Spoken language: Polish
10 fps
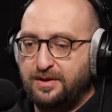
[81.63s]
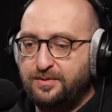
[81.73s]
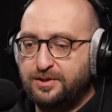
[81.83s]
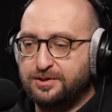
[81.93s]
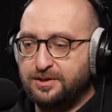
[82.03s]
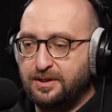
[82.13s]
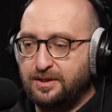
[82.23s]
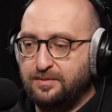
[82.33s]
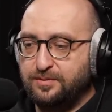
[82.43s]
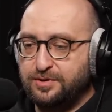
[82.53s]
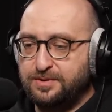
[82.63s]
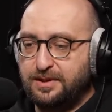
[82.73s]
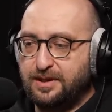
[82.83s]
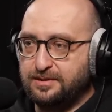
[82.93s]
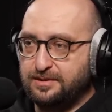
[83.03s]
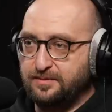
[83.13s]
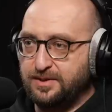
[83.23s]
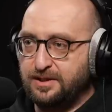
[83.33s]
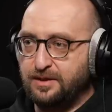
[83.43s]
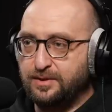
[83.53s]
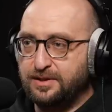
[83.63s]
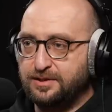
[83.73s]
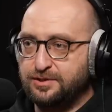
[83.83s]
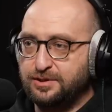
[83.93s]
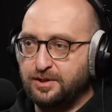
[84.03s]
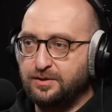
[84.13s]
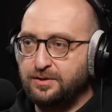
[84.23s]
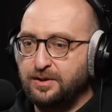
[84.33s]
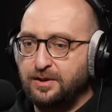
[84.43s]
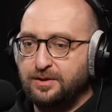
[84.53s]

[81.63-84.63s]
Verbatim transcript: chemiczne modyfikacje materiału genetycznego.